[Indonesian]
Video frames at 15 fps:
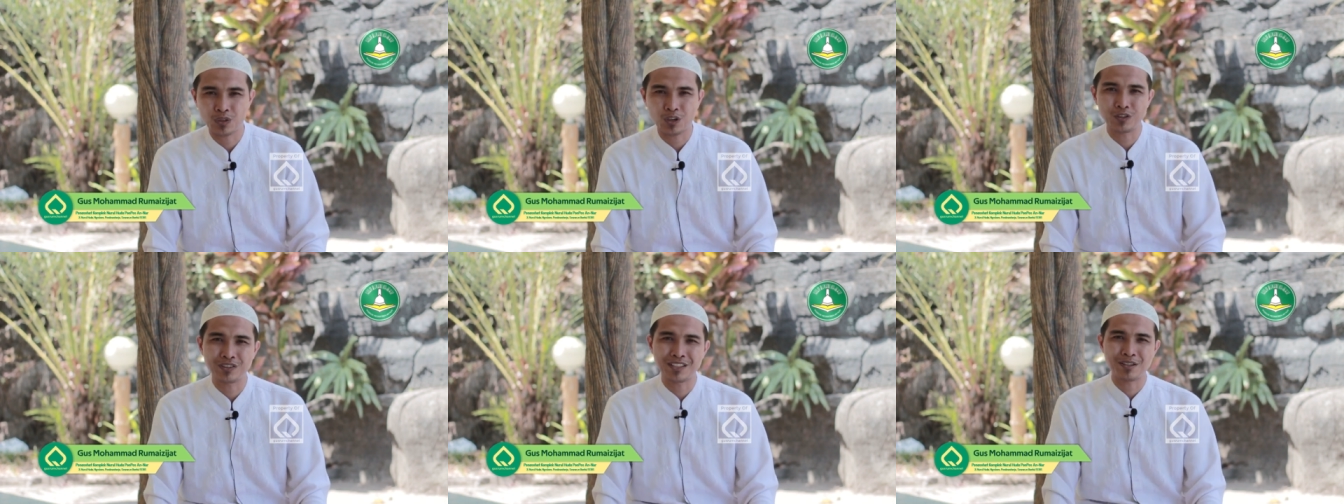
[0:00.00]

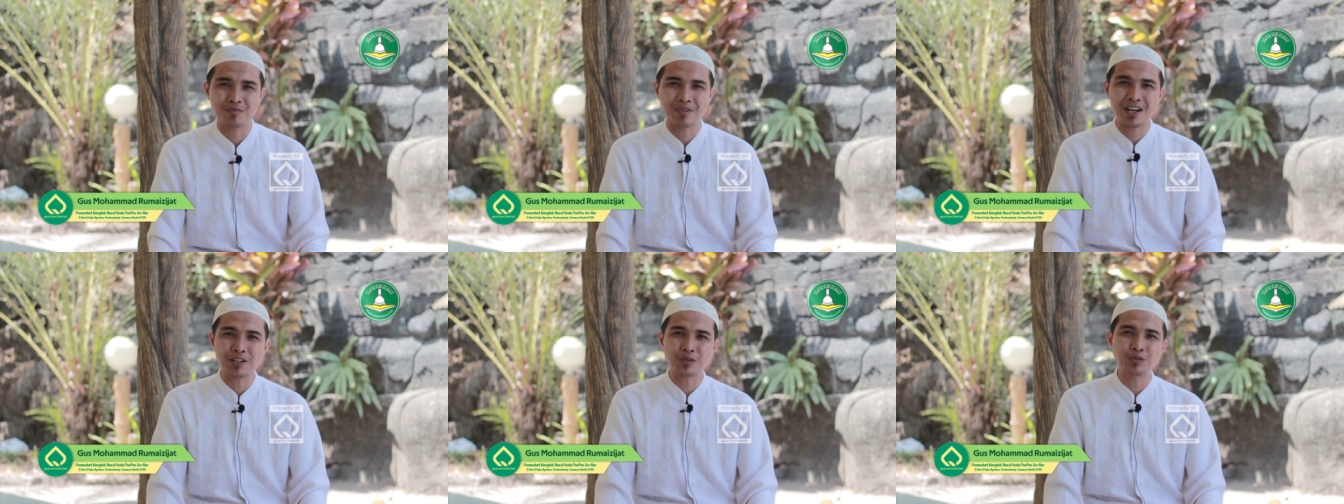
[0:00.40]
konten
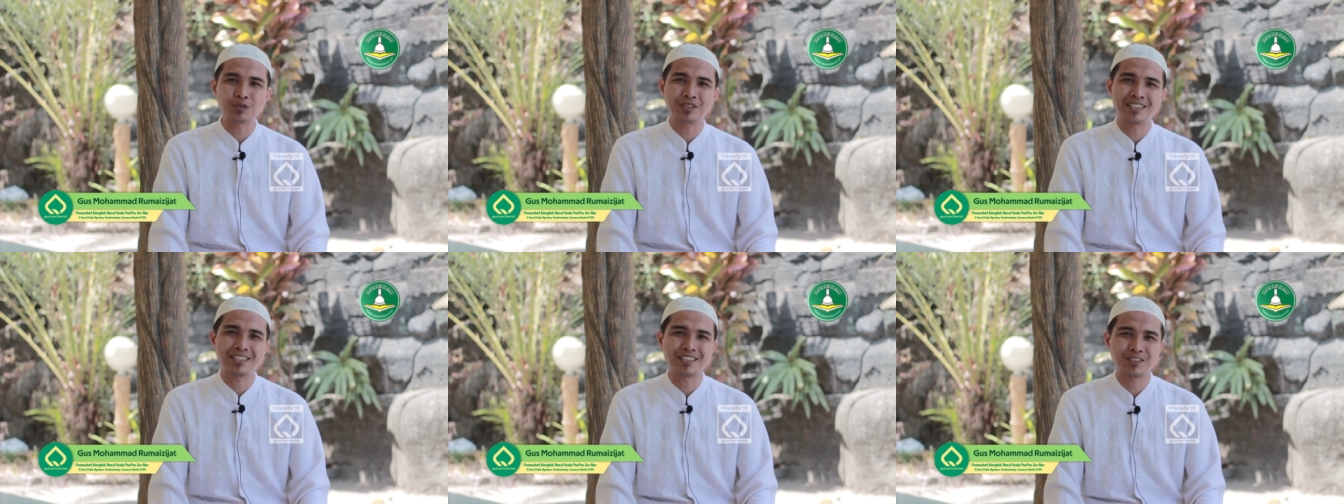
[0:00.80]

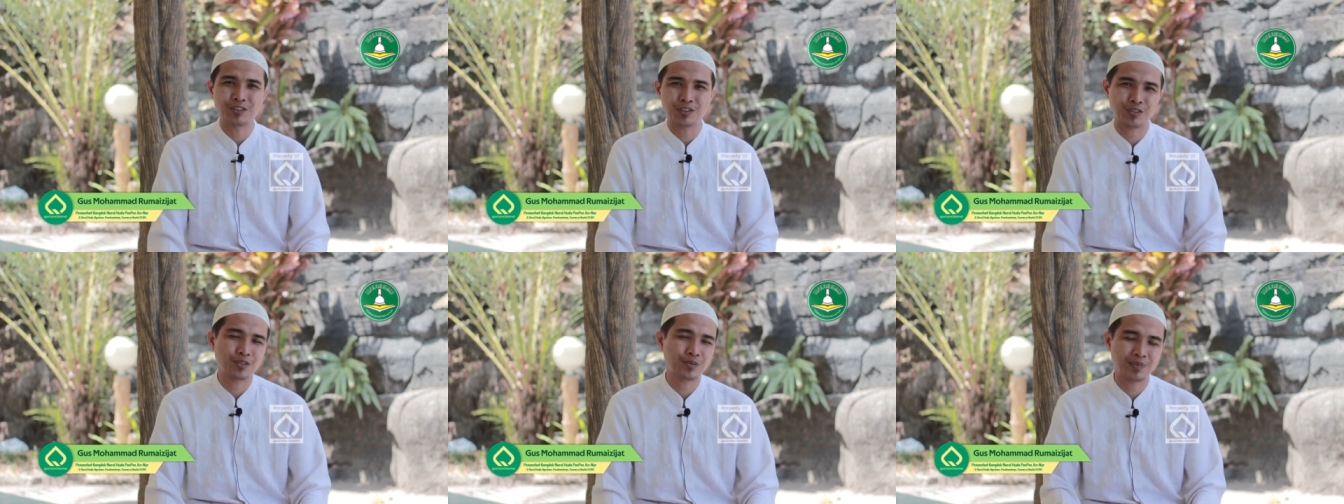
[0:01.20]
baru di
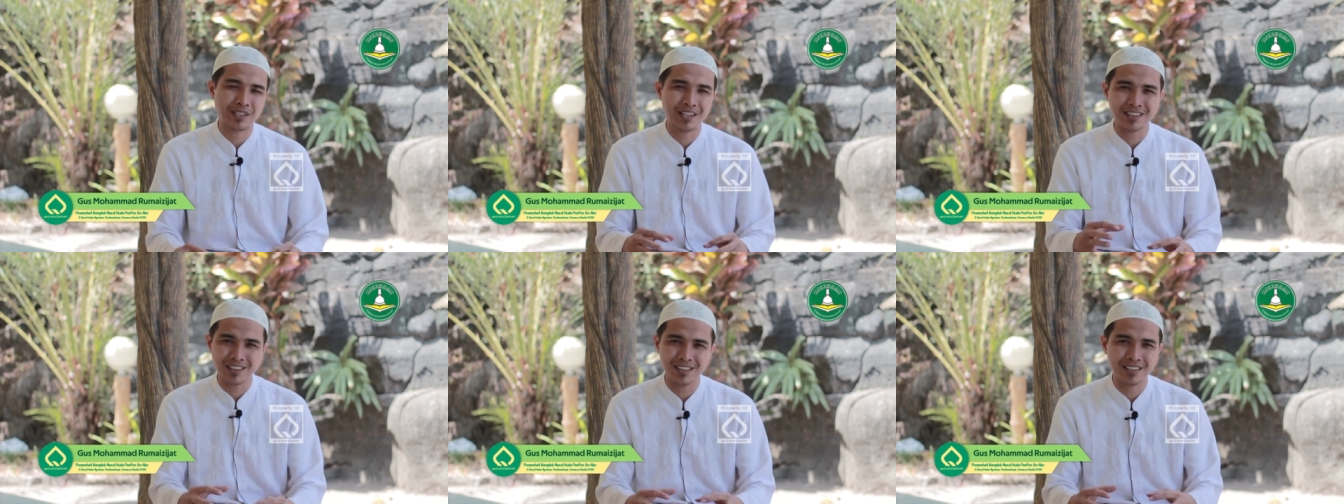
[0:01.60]
Gusrum
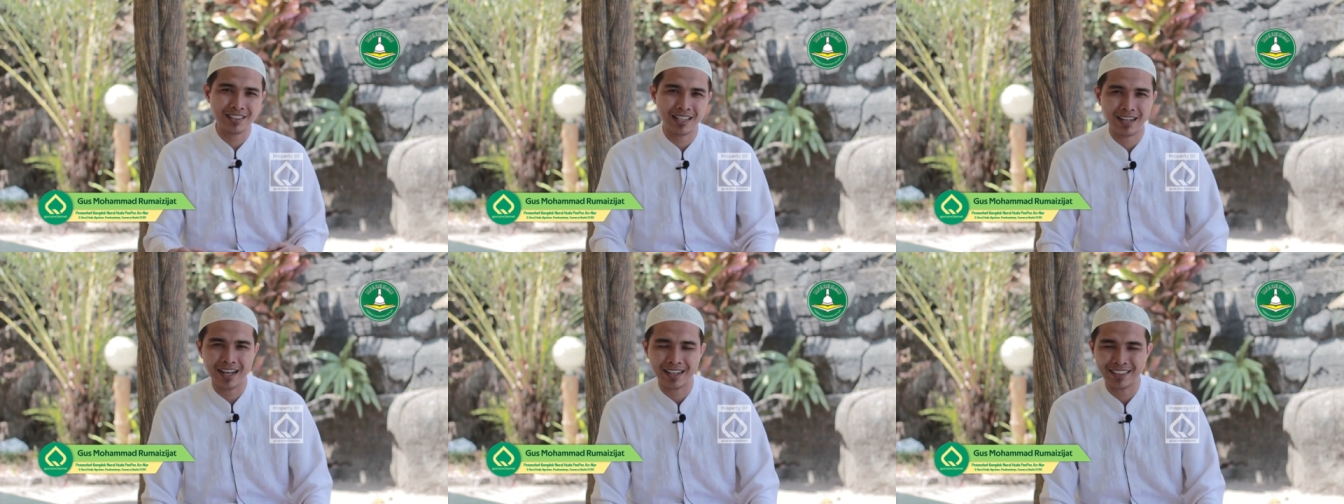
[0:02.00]
Channel
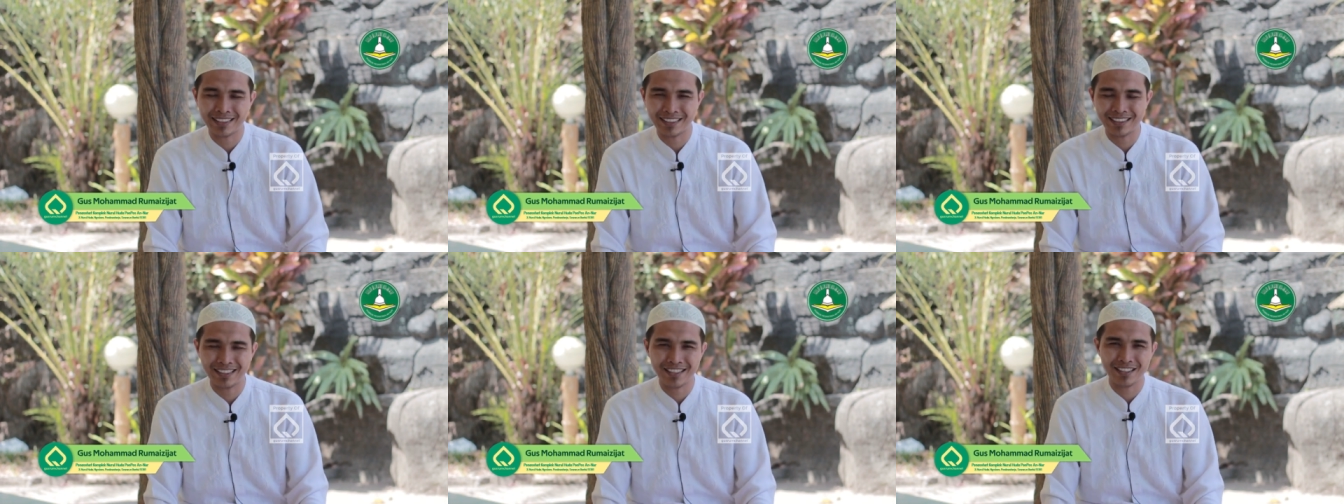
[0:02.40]
yang
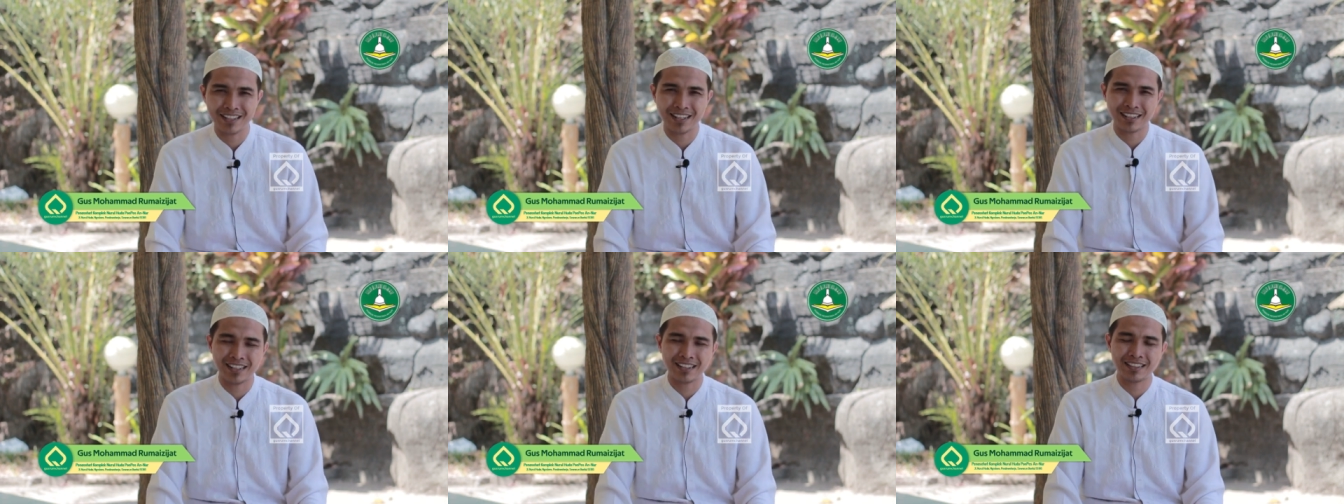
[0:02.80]
akan kita
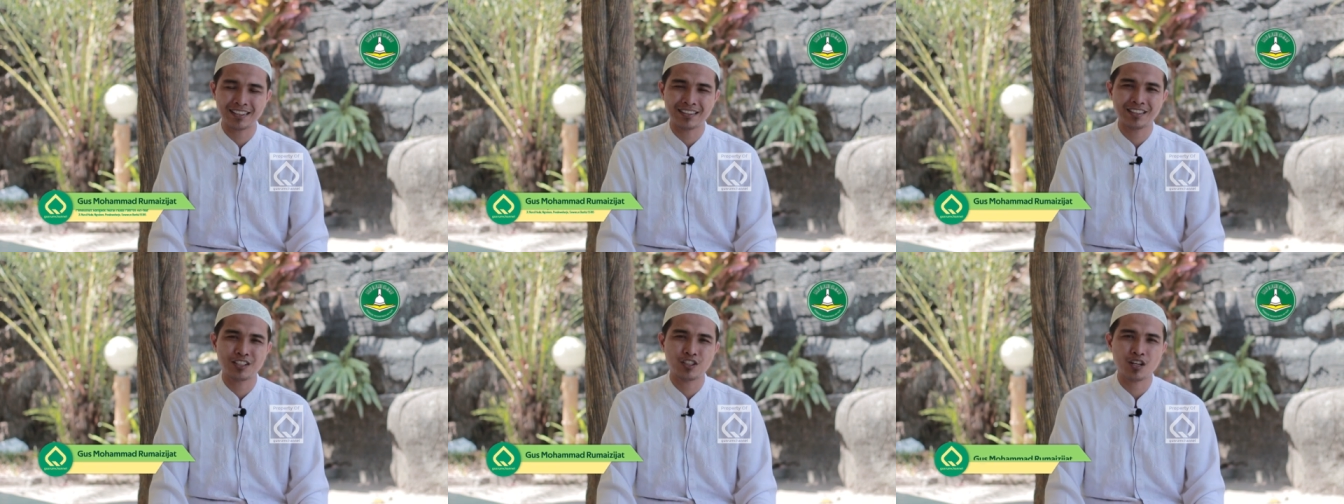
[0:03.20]
siarkan
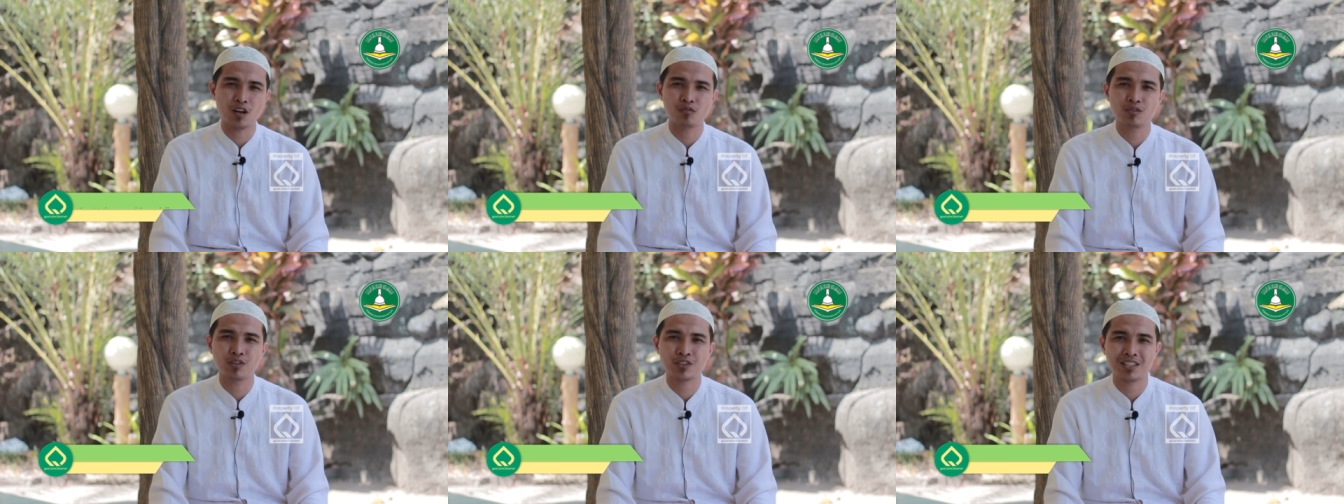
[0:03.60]
nanti insya
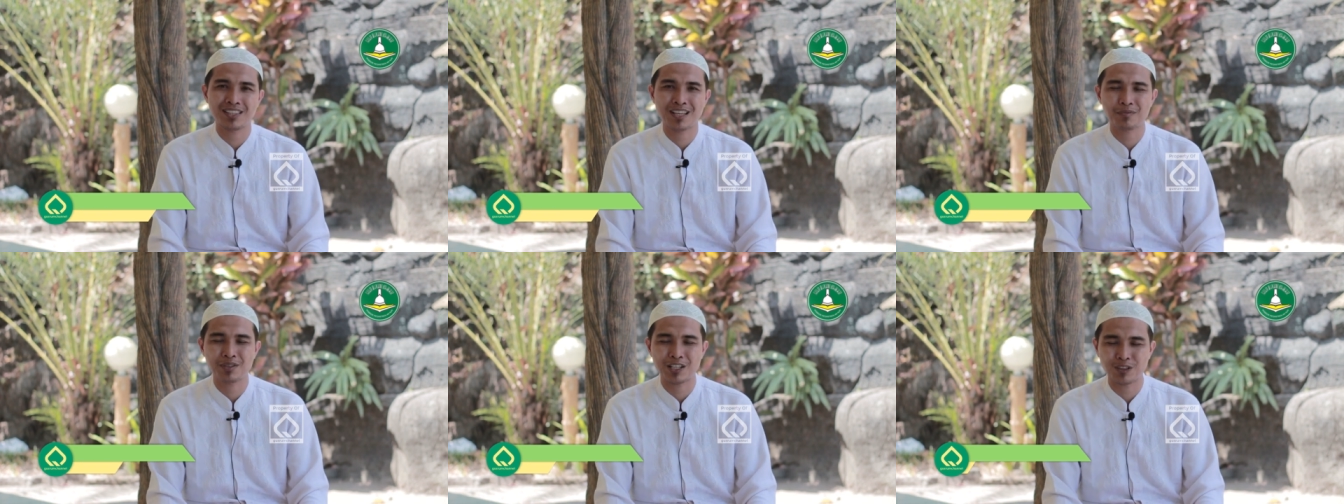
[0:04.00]
Allah
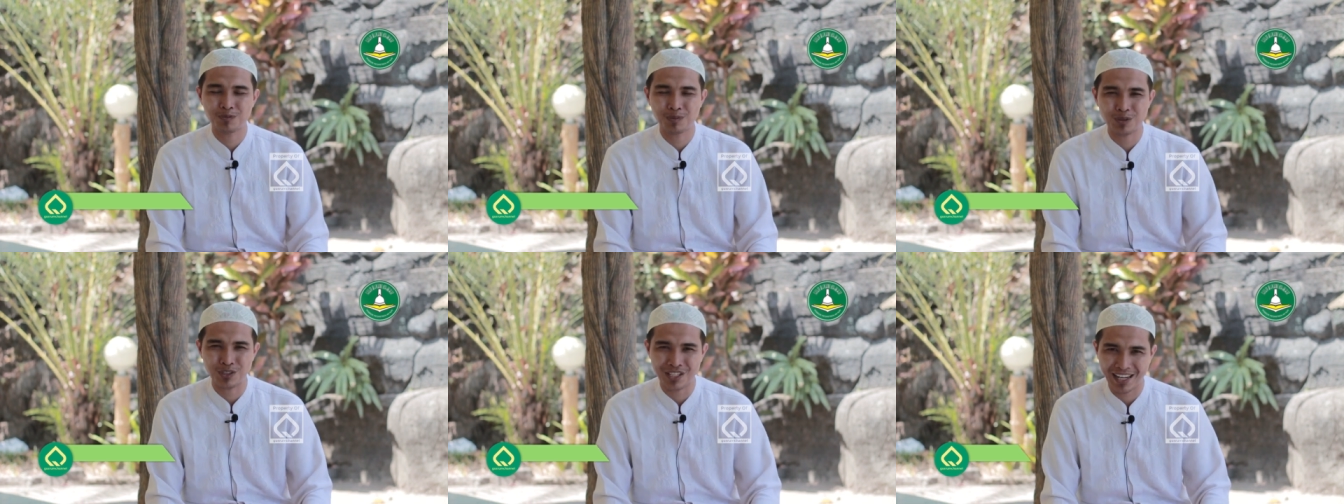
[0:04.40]
setiap satu
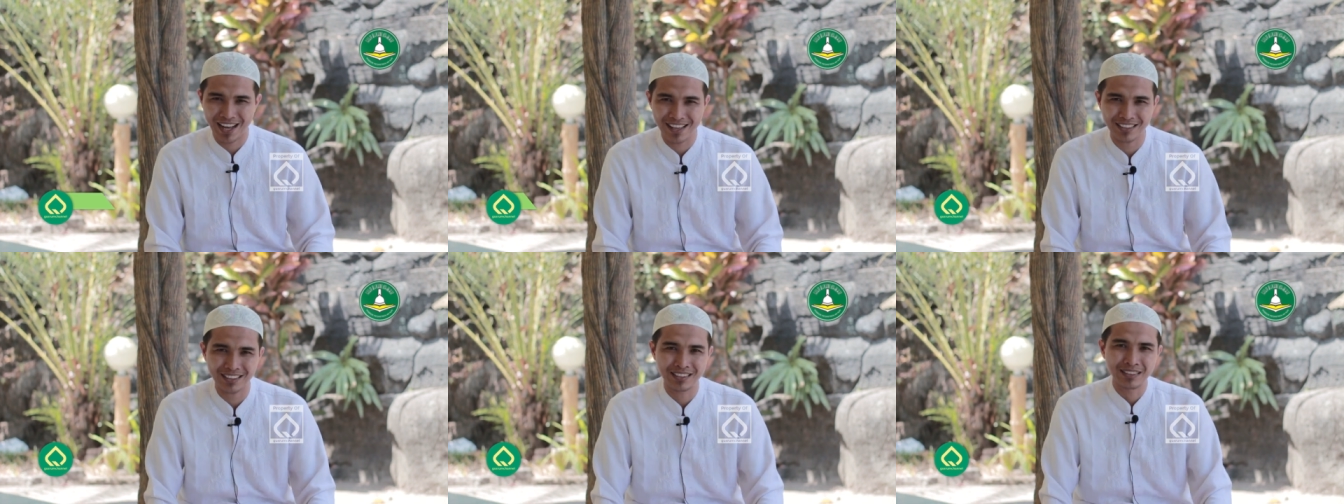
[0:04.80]
minggu
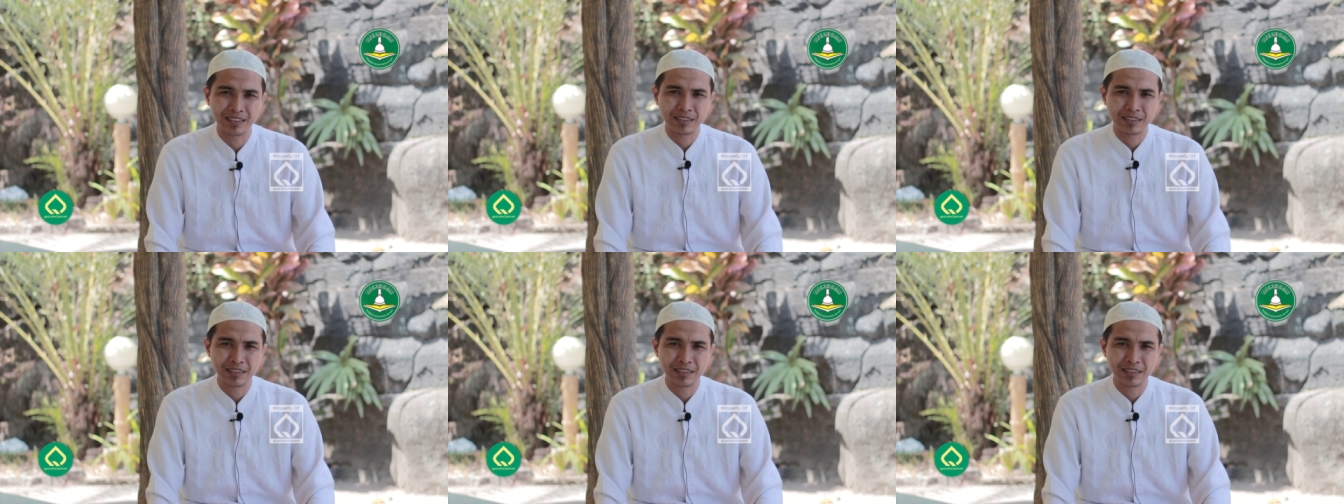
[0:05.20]
sekali